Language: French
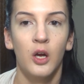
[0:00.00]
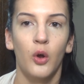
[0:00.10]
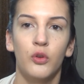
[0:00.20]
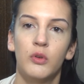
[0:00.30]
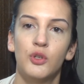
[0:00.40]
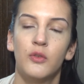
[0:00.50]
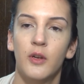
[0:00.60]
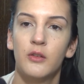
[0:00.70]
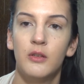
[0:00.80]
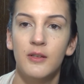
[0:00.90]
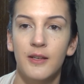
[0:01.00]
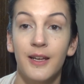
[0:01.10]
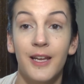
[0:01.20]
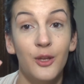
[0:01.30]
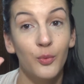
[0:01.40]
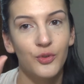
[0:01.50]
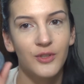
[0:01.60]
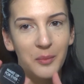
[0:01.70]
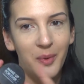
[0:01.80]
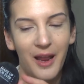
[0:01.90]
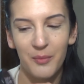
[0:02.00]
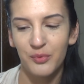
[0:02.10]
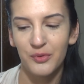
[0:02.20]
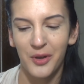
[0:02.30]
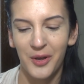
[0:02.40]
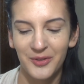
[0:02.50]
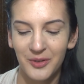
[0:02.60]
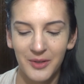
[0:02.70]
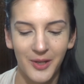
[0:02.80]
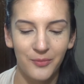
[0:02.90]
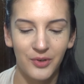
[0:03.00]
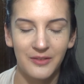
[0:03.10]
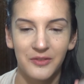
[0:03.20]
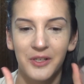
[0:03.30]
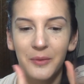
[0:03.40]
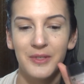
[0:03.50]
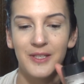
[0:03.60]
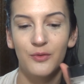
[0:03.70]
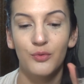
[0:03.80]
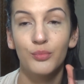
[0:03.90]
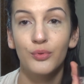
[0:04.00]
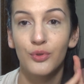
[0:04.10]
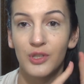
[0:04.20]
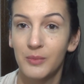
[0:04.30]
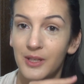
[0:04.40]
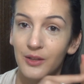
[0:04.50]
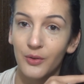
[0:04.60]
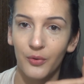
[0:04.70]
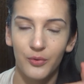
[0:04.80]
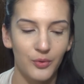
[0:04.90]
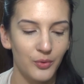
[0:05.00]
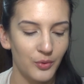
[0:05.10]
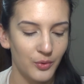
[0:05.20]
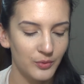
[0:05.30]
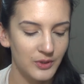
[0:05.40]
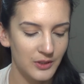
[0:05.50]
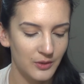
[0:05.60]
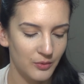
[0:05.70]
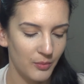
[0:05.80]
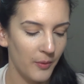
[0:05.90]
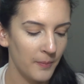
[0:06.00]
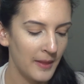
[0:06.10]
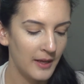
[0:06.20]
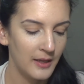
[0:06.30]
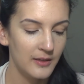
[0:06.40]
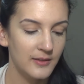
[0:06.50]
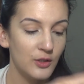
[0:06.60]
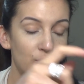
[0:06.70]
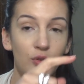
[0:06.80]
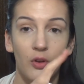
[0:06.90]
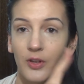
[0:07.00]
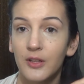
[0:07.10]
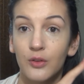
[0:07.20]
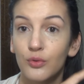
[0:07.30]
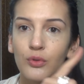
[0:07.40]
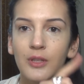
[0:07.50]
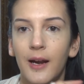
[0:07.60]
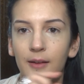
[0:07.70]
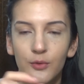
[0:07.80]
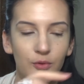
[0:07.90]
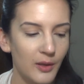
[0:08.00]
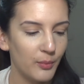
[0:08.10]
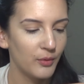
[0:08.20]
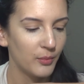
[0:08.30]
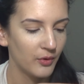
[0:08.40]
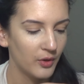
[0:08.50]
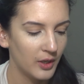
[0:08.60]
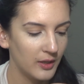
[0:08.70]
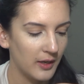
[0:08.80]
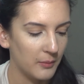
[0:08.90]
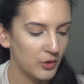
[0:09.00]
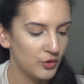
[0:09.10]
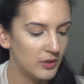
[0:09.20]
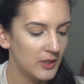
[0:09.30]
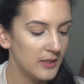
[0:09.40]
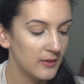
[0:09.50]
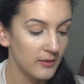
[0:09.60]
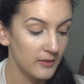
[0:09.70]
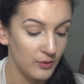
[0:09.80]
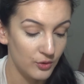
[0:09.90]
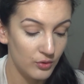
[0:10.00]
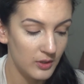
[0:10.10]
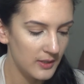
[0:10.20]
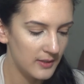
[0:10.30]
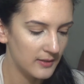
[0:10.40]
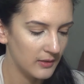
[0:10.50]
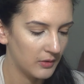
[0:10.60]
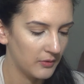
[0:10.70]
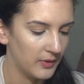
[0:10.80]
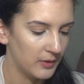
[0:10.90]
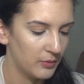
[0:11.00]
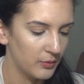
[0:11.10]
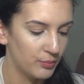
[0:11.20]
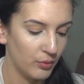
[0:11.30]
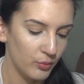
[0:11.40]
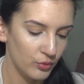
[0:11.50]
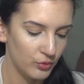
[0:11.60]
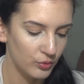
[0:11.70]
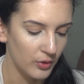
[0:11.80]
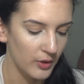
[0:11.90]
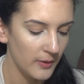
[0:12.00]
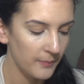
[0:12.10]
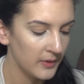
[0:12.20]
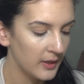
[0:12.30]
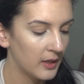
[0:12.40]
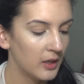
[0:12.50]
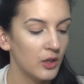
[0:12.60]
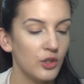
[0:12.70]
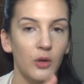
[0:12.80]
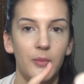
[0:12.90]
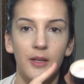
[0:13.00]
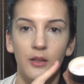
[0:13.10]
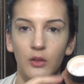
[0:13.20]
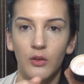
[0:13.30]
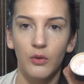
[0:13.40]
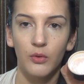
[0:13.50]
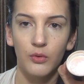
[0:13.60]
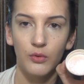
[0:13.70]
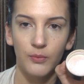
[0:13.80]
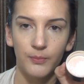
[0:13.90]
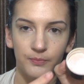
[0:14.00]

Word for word: Ensuite je viens utiliser, et non ce n'est pas la poudre de Make Up Forever, mais c'est une poudre que j'ai mis dans ce conditionnement. C'est juste en fait du talc tout simplement, car moi j'utilise euh, ça en fait euh, pour mon dessous d'œil. J'en mets dans le...